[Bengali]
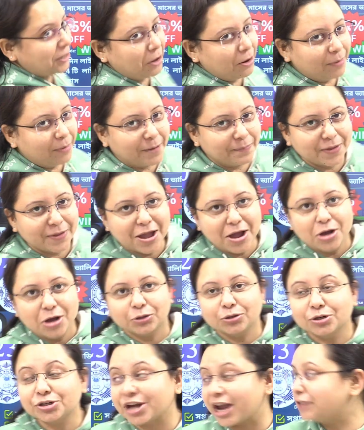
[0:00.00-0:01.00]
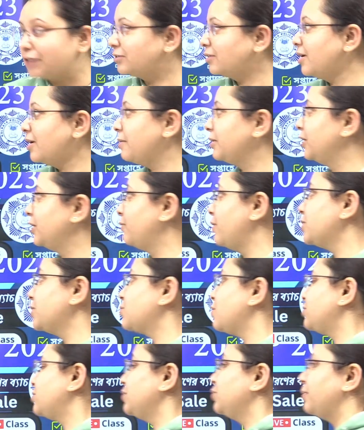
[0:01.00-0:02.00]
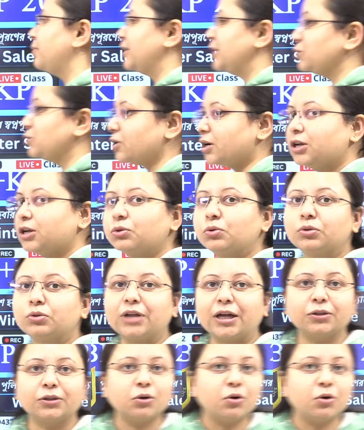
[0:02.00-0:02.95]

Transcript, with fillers: হবে তো সেই জন্য আমাদের রয়েস কোচিং তোমাদের জন্য একটা দুর্দান্ত